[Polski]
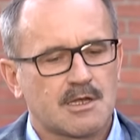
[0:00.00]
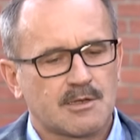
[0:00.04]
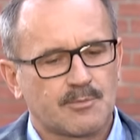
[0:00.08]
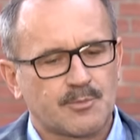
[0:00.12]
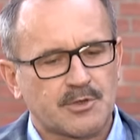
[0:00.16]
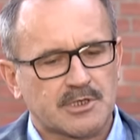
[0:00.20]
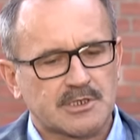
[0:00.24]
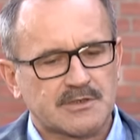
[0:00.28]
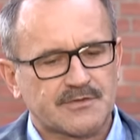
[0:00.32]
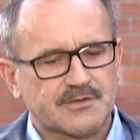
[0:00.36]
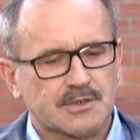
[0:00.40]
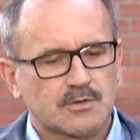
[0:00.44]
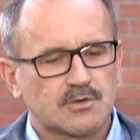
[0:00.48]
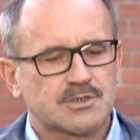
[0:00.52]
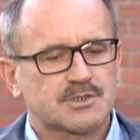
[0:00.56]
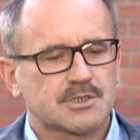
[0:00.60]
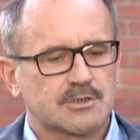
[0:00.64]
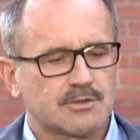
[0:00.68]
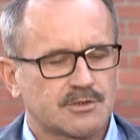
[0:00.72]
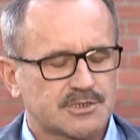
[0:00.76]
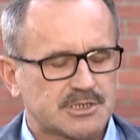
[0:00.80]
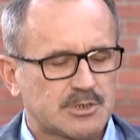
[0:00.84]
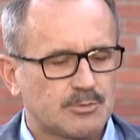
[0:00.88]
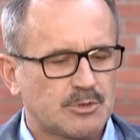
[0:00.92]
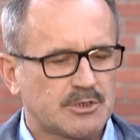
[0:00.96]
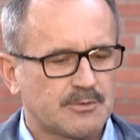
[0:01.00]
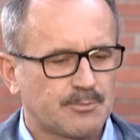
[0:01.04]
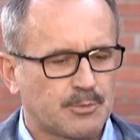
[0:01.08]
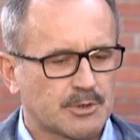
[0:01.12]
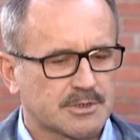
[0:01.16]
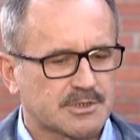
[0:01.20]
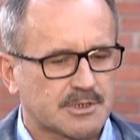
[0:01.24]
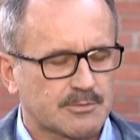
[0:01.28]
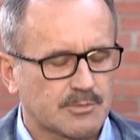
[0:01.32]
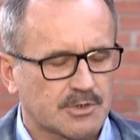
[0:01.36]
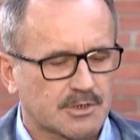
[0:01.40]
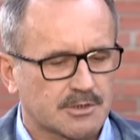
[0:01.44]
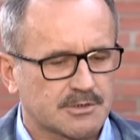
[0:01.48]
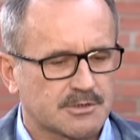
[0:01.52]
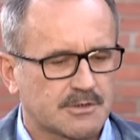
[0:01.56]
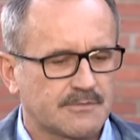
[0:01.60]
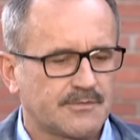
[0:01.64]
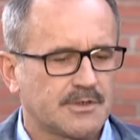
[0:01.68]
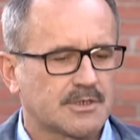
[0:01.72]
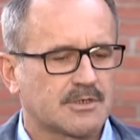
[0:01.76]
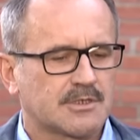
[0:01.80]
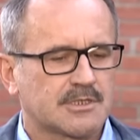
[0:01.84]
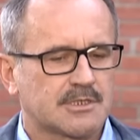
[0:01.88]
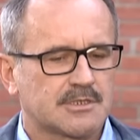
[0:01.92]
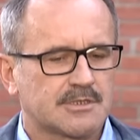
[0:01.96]
Pierwsze już czynności były pod tym kątem
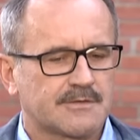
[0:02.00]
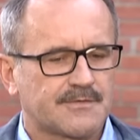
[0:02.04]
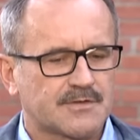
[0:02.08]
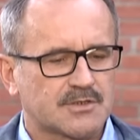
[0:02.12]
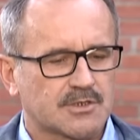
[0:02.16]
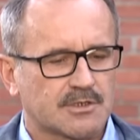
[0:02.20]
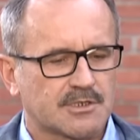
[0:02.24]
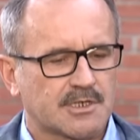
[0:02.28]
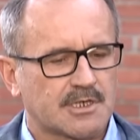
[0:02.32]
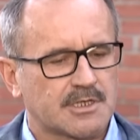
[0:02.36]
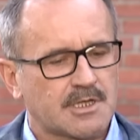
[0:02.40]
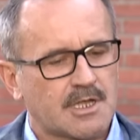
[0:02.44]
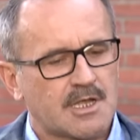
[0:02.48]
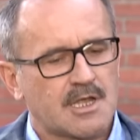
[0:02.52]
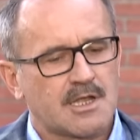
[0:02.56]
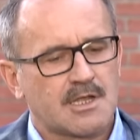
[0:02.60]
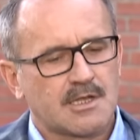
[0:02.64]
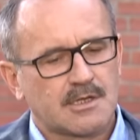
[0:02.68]
wykonane wczoraj.